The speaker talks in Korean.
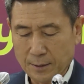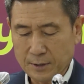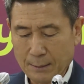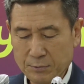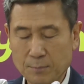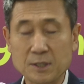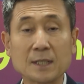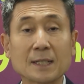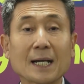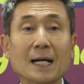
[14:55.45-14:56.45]

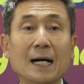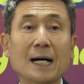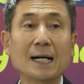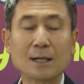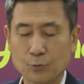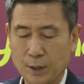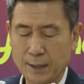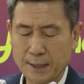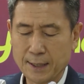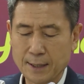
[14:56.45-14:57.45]
삼십여 개가
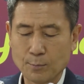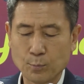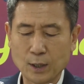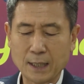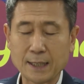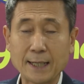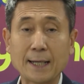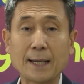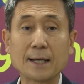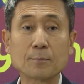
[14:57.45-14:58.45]
우리
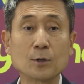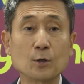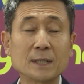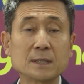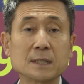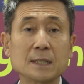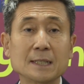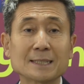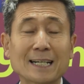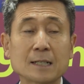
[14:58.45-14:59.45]
포항에
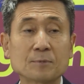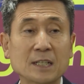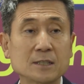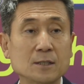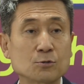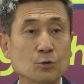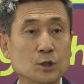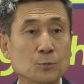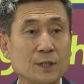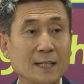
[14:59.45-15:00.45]
블루벤지 산업단지를
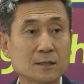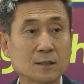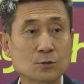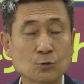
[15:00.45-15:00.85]
중심으로 해서